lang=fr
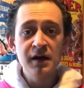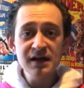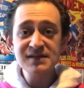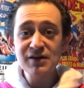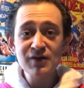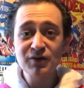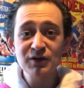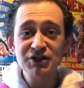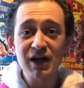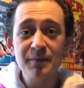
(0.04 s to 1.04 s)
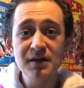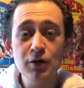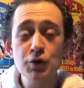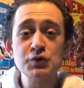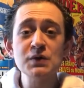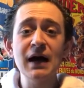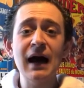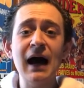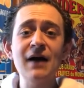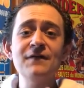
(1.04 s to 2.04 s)
Et salut à toi cher ami, je suis
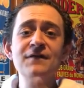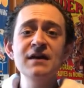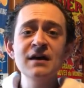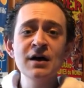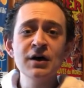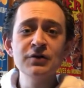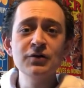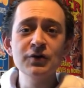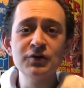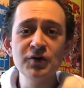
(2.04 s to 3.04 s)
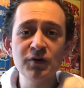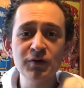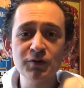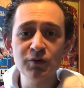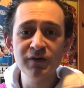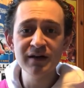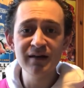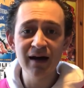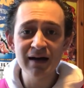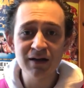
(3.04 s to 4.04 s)
ravi de te retrouver
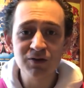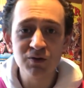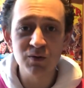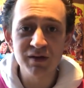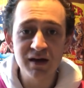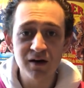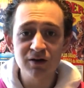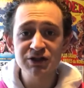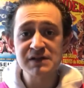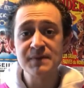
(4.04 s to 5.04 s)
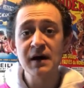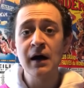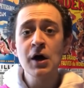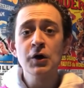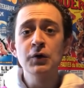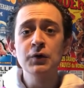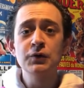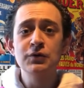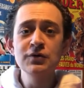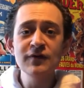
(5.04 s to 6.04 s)
derrière ton écran, j'espère que
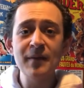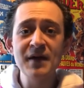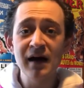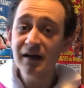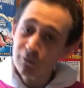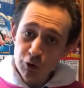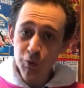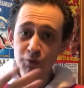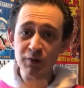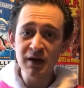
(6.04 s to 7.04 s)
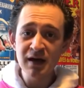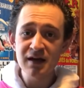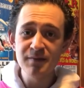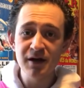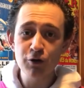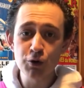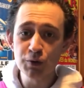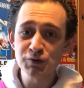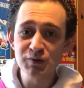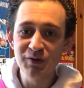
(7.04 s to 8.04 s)
tu vas bien et aujourd'hui, eh bien,
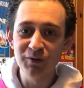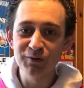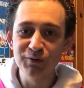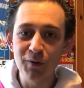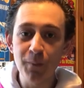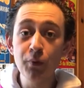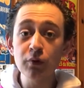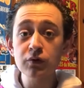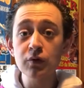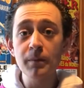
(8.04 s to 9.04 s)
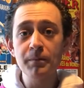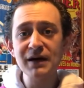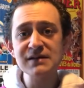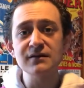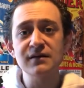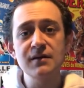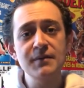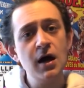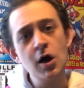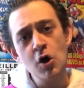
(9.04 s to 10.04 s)
je suis de retour pour te présenter eh
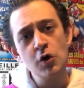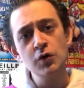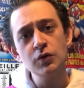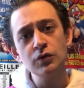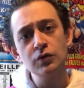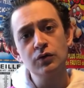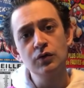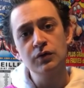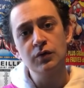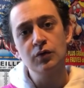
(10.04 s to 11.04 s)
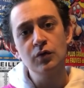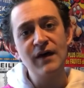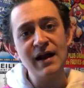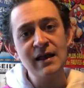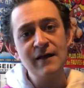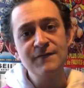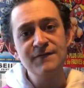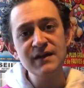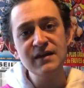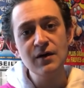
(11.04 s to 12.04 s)
bien une toute nouvelle
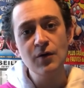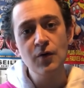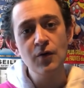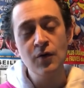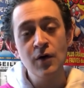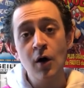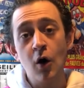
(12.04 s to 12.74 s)
vidéo.